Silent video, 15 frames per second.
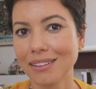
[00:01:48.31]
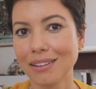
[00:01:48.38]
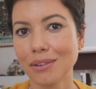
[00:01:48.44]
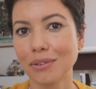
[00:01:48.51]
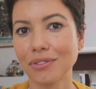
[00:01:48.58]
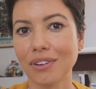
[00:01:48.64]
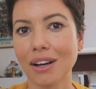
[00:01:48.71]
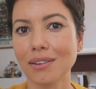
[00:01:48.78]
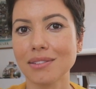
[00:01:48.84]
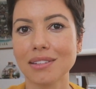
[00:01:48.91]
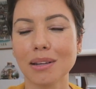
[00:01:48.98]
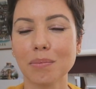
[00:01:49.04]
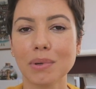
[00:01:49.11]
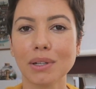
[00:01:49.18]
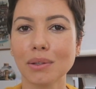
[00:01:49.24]
Eu falo
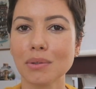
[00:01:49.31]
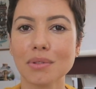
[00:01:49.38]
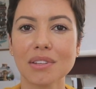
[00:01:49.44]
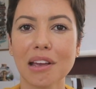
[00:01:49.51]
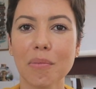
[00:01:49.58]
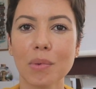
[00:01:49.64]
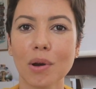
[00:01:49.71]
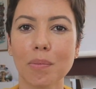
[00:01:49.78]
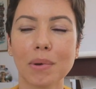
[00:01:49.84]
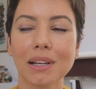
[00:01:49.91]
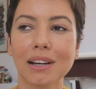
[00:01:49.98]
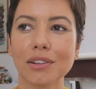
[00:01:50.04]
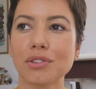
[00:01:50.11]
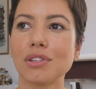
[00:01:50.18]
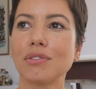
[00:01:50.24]
sempre que o Zen, meu
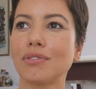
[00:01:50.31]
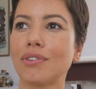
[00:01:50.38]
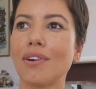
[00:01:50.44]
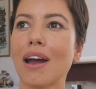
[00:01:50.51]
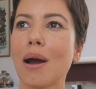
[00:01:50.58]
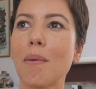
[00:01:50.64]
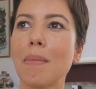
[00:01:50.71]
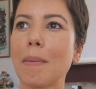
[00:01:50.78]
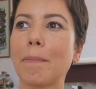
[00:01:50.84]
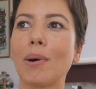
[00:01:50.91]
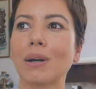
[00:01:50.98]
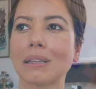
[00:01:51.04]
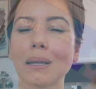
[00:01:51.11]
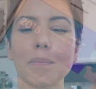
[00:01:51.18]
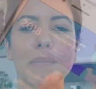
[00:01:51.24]
aplicativo, é uma
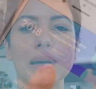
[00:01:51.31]
porta